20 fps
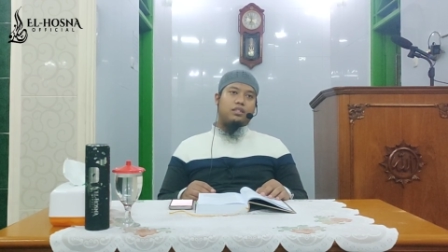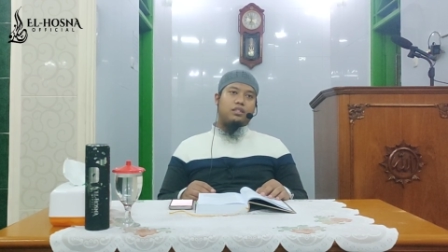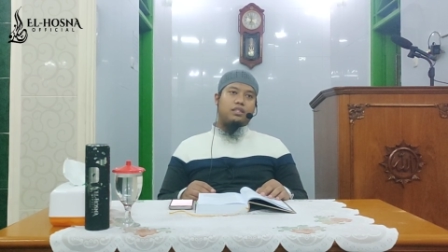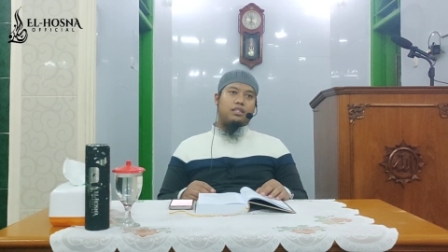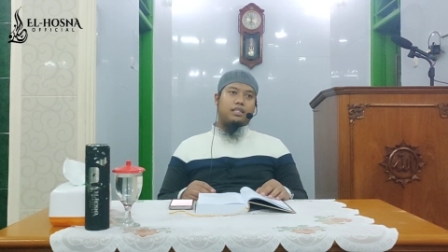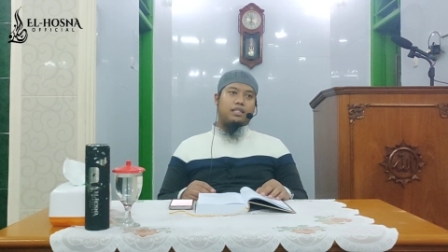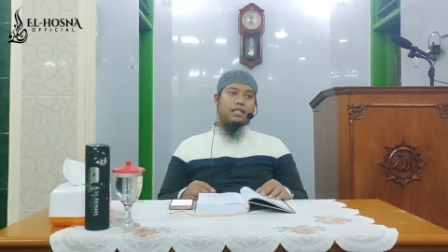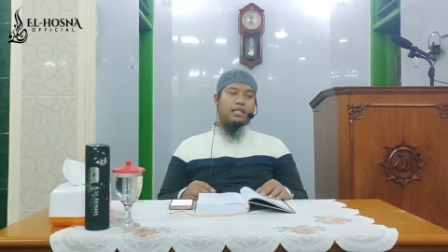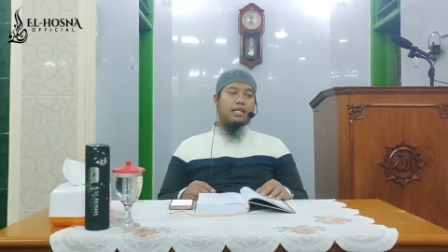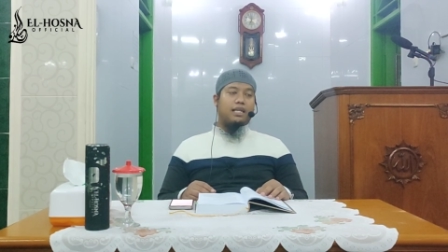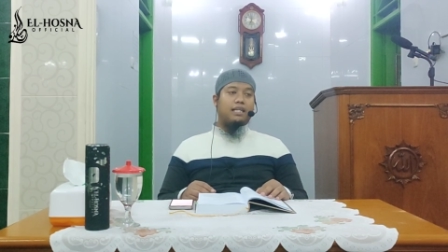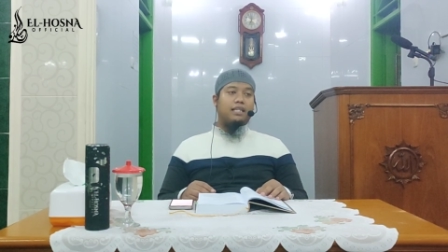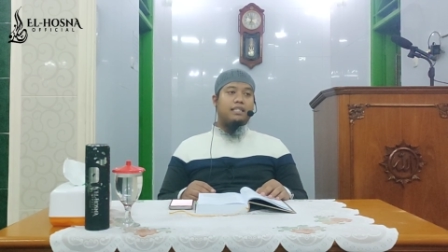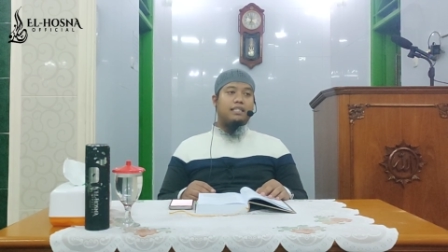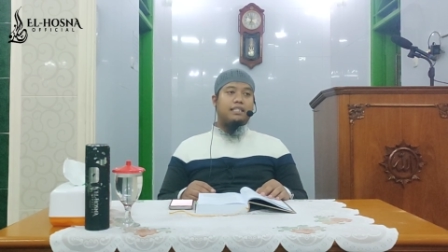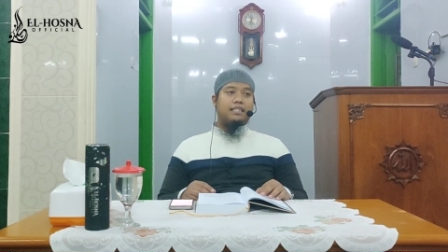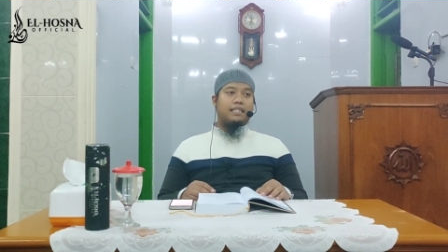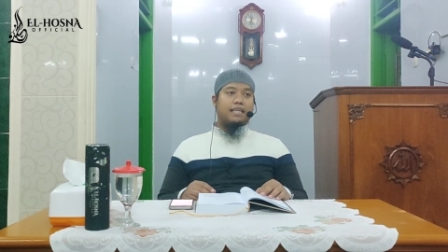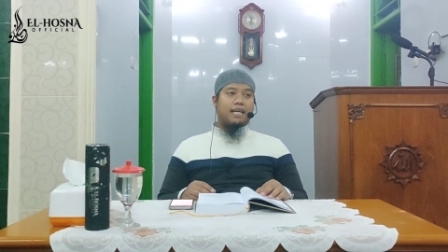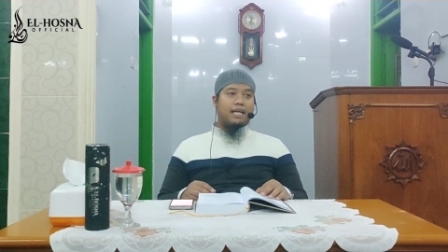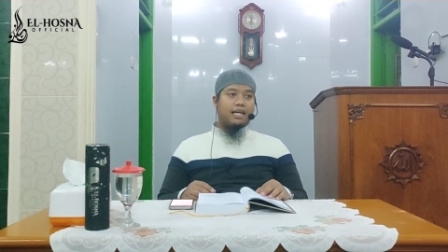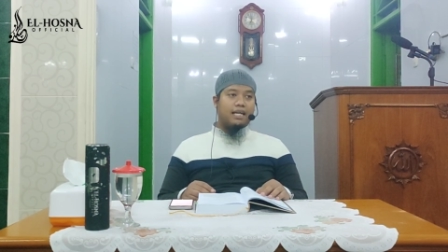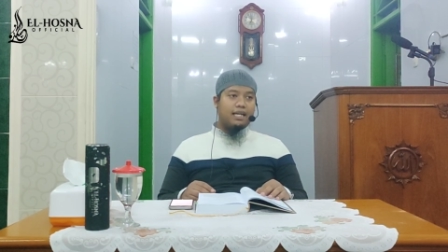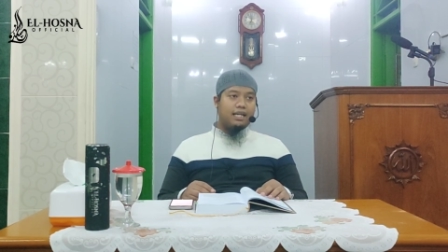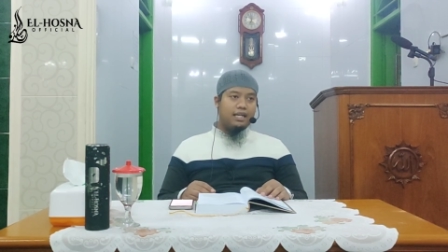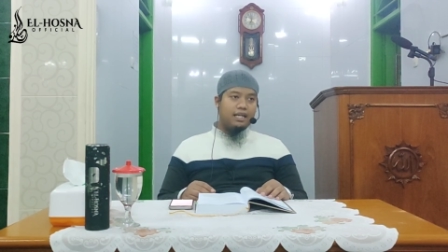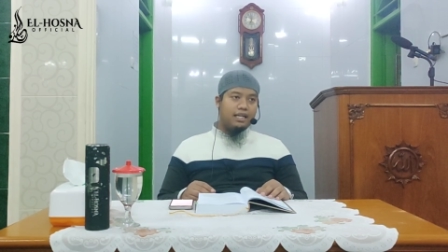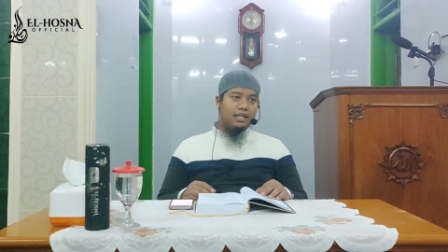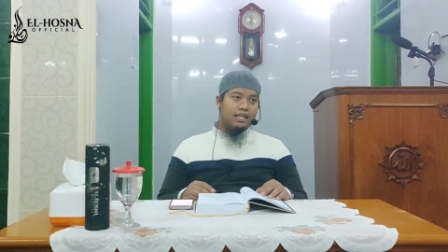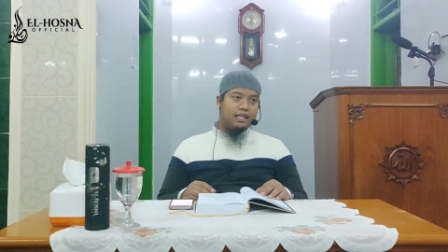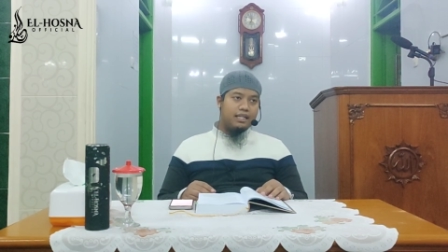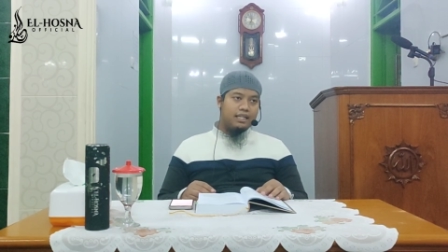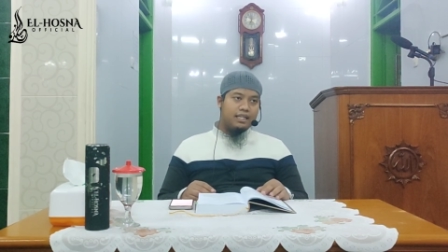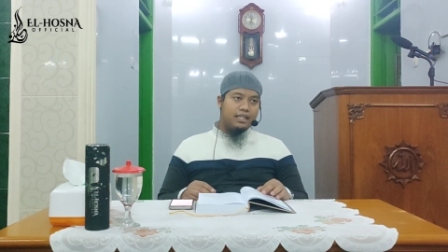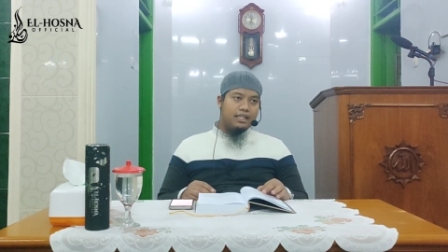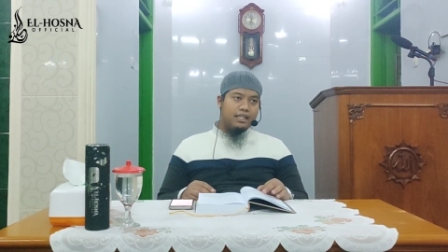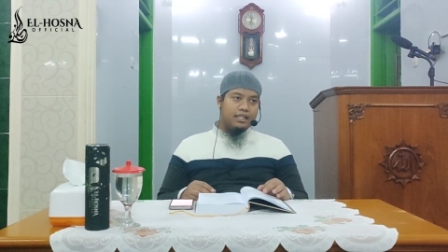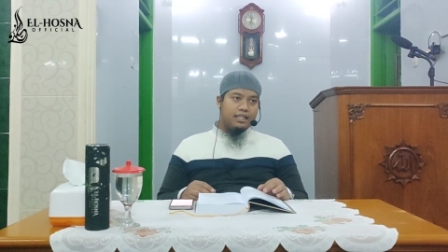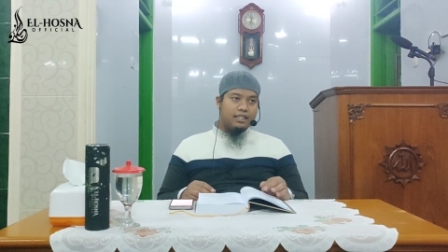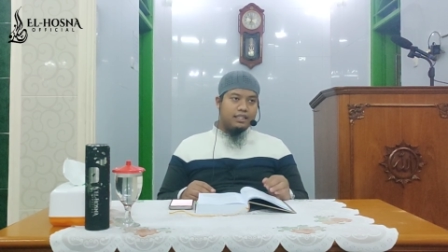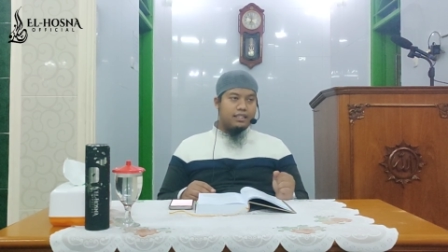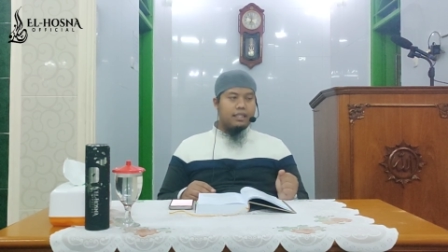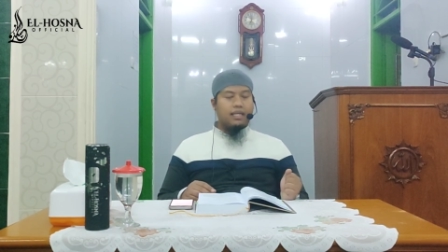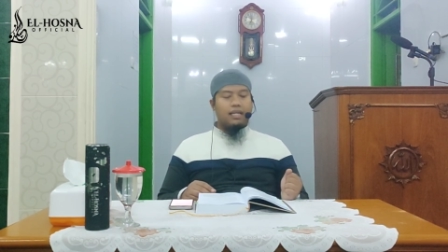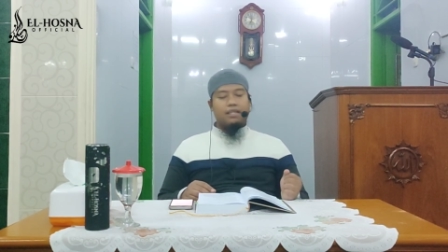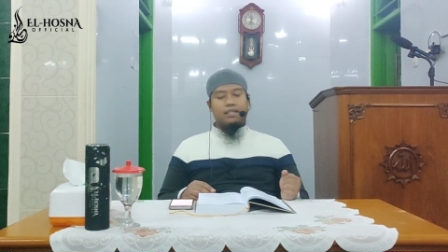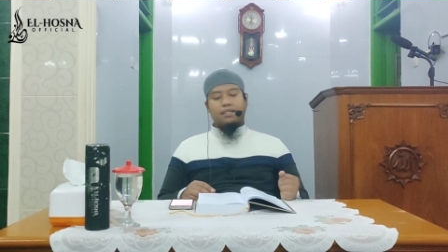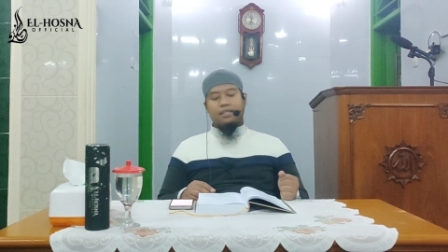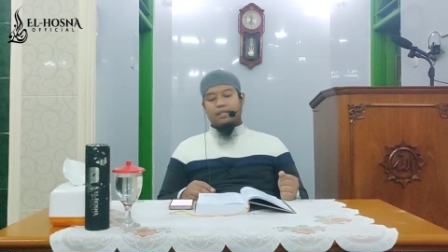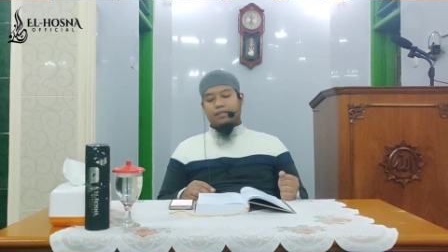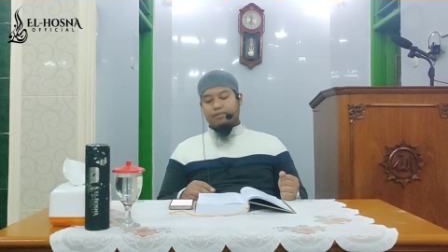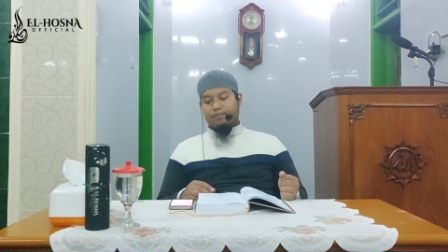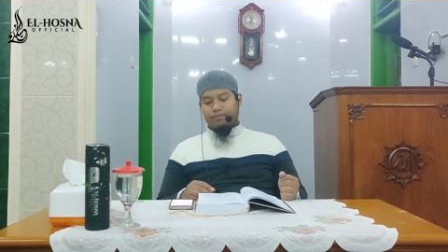dengan sengaja.